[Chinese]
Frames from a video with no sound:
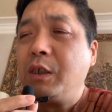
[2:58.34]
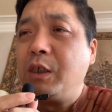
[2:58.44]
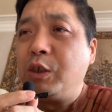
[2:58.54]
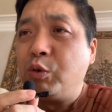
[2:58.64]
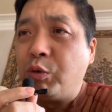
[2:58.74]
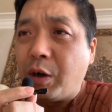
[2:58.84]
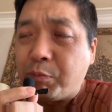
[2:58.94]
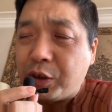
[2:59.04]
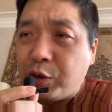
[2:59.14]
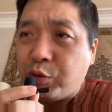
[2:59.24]
如果
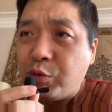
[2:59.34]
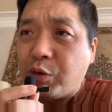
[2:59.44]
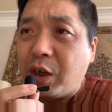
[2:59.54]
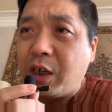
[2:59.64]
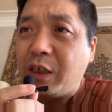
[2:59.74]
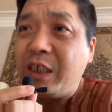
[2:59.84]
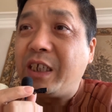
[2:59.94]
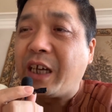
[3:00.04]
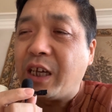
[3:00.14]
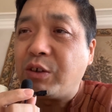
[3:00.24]
不是中国一
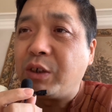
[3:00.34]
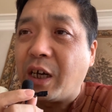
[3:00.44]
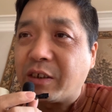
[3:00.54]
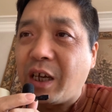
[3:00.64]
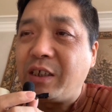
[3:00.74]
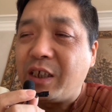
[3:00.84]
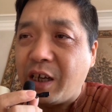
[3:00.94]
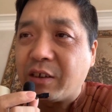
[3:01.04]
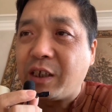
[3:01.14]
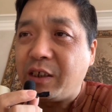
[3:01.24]
给就两三亿、
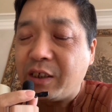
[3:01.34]
两三亿的